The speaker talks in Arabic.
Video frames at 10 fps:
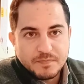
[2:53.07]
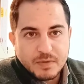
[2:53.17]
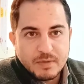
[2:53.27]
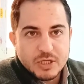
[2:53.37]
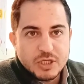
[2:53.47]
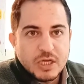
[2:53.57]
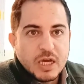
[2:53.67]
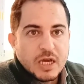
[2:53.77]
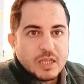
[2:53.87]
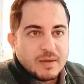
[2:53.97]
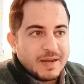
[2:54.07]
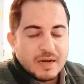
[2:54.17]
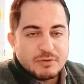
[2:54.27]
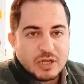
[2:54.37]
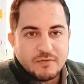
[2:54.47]
ماشي طبعا انا
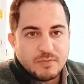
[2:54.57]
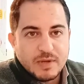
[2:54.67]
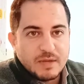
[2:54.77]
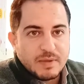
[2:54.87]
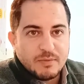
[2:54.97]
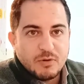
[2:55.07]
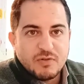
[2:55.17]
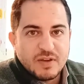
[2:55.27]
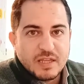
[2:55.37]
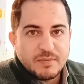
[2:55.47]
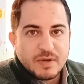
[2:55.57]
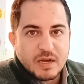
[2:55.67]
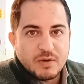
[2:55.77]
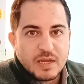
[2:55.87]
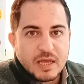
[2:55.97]
مش عارف هم ليه بيعملوا الفايده كبيره
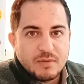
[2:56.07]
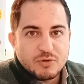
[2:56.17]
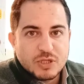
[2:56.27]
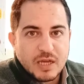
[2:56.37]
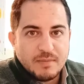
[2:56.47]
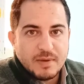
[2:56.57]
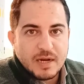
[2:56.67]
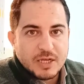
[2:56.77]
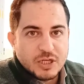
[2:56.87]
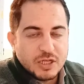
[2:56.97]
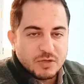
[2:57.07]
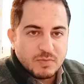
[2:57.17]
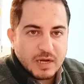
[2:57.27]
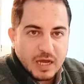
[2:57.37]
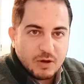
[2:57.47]
قوي كده على المستعمل عشان
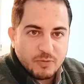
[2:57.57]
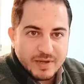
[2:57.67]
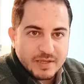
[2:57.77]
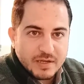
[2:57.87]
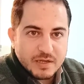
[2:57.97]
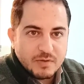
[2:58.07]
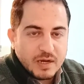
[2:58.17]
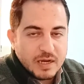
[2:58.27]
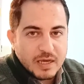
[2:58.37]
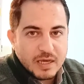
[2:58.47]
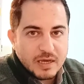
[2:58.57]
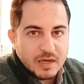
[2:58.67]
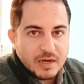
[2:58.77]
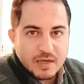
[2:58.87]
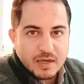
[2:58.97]
يضمن حقه بدري ولا ايه
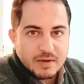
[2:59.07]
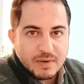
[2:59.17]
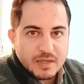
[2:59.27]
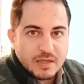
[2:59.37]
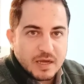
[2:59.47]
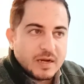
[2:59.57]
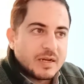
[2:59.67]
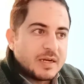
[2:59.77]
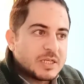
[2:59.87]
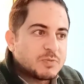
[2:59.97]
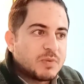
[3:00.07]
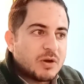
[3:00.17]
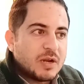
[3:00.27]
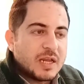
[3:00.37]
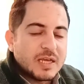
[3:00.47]
انا يعني مع يعني نسبه
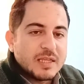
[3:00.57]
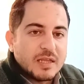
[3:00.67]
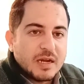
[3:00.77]
قليله جدا